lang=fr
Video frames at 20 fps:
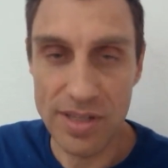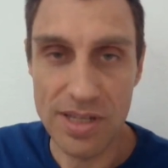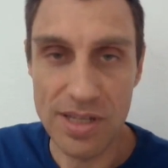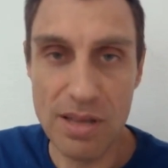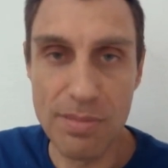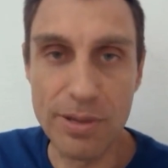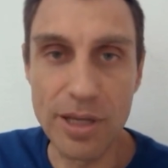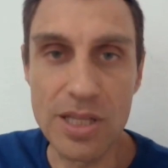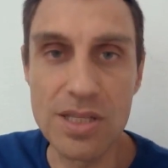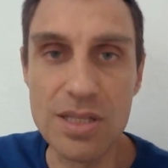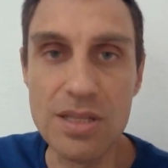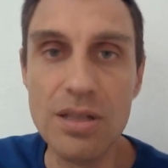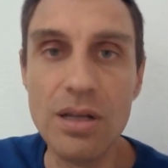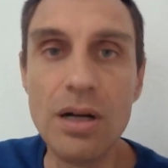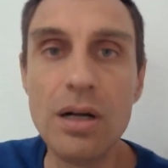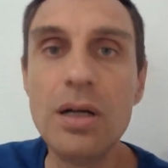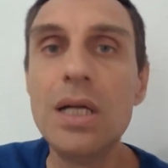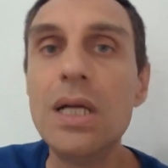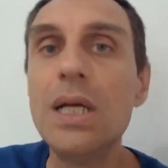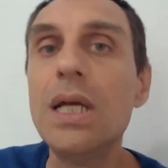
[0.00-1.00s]
il est
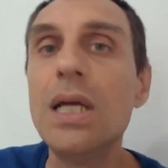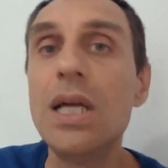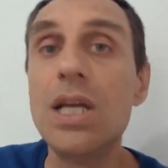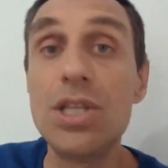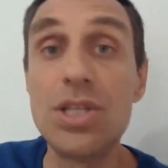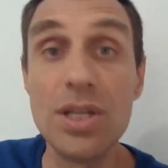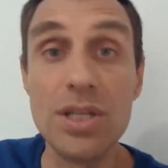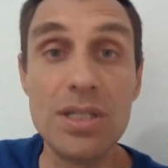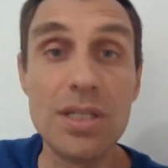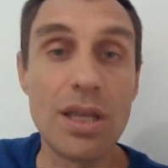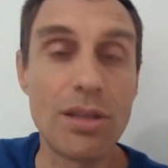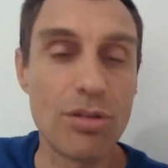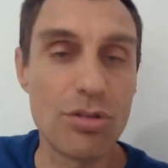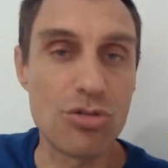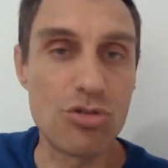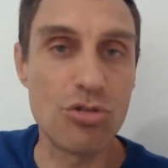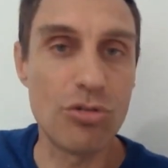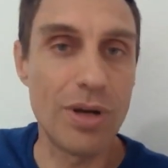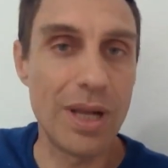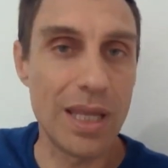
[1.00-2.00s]
président, et j'ai dit
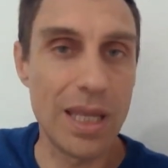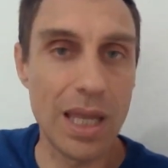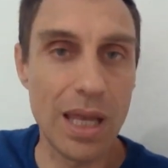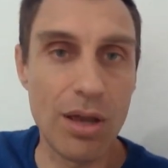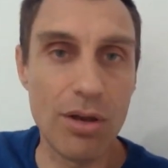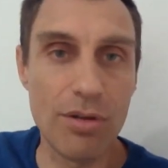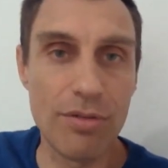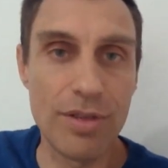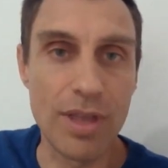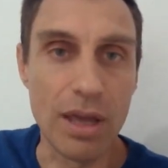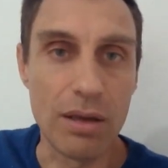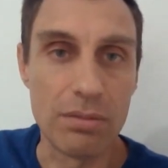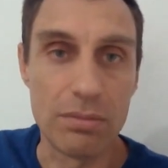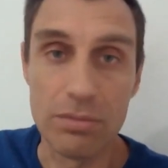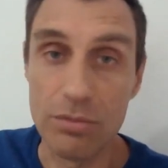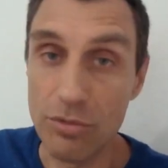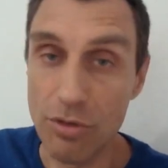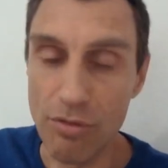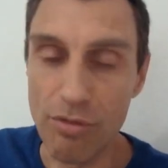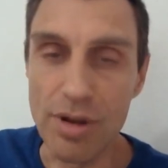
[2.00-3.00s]
attention, la guerre revient.
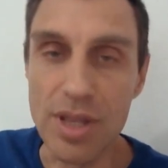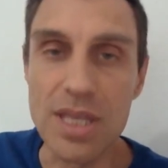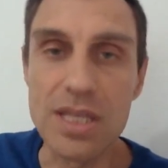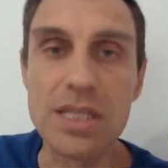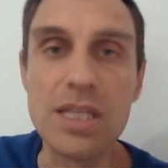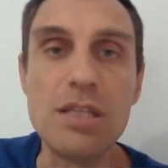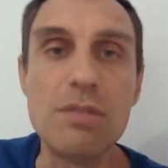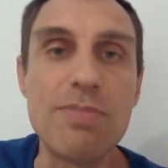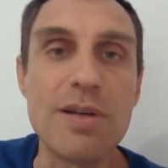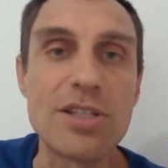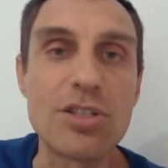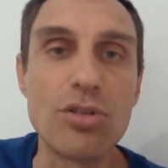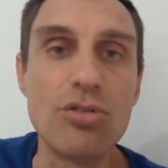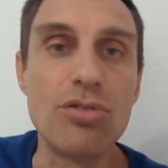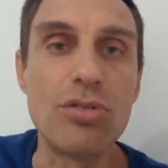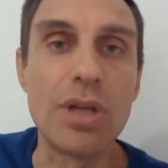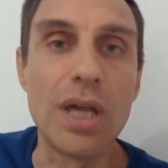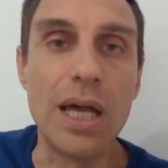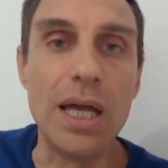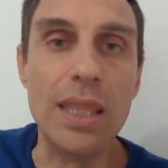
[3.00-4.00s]
Vous voyez ce qui se passe en
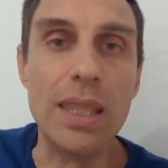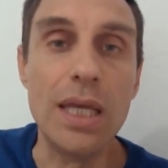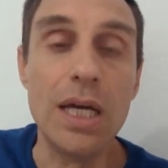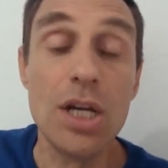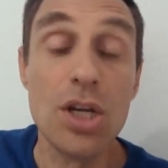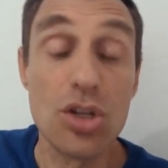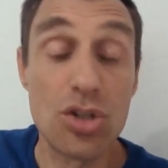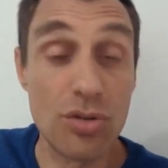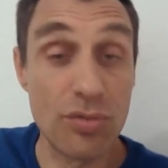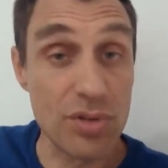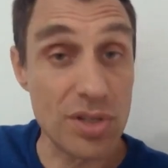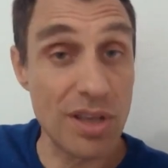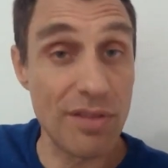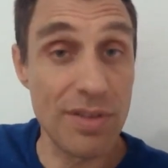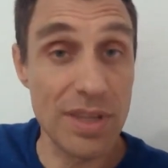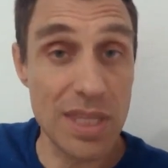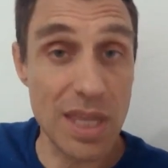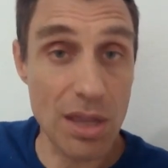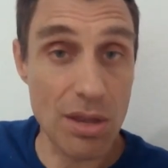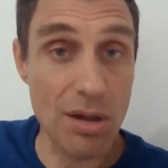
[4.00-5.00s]
Ukraine. Je vous
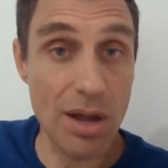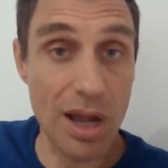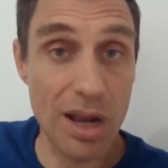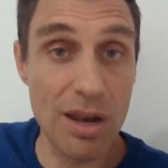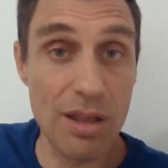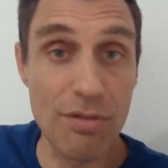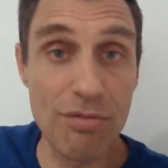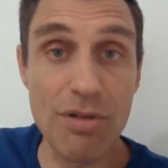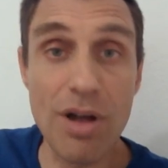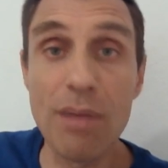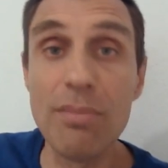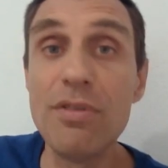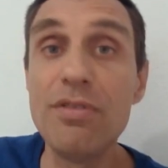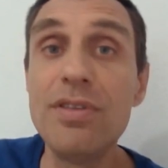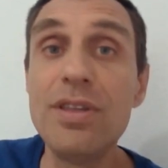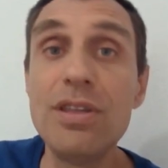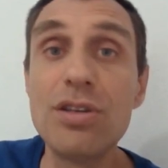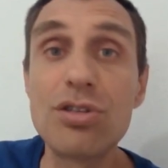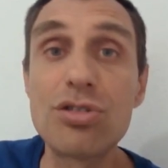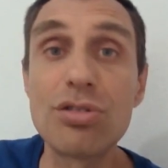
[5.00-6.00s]
invite d'ailleurs à aller voir mes
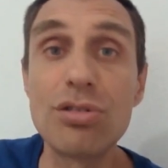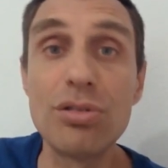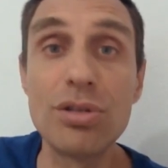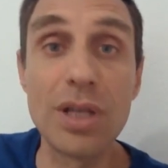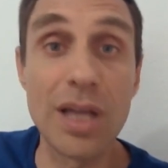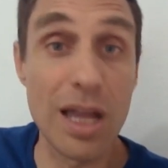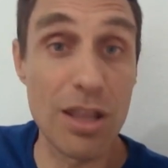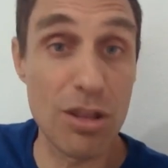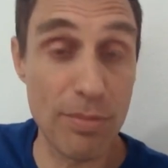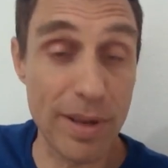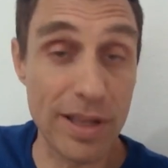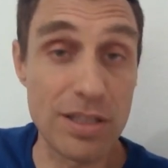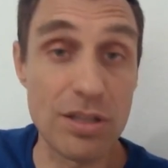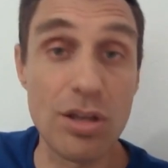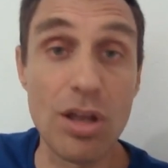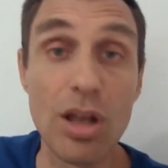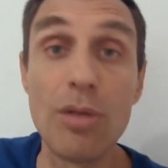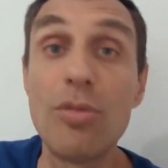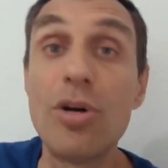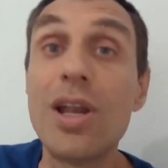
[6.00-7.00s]
vidéos sur l'Ukraine, en
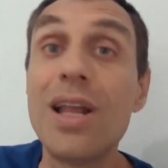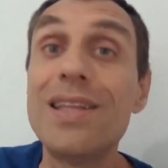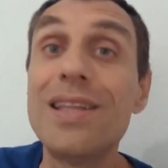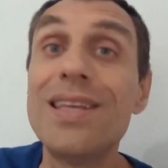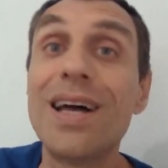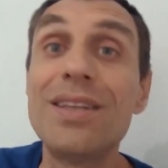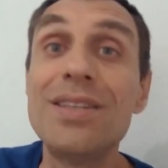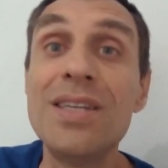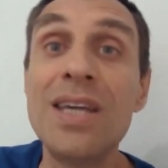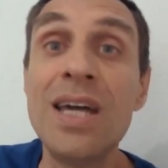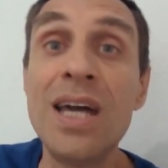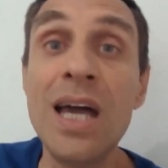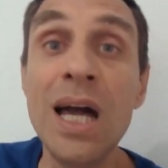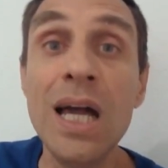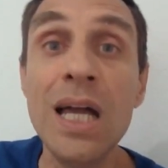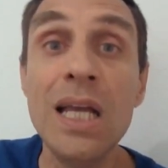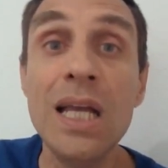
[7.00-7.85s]
particulièrement la dernière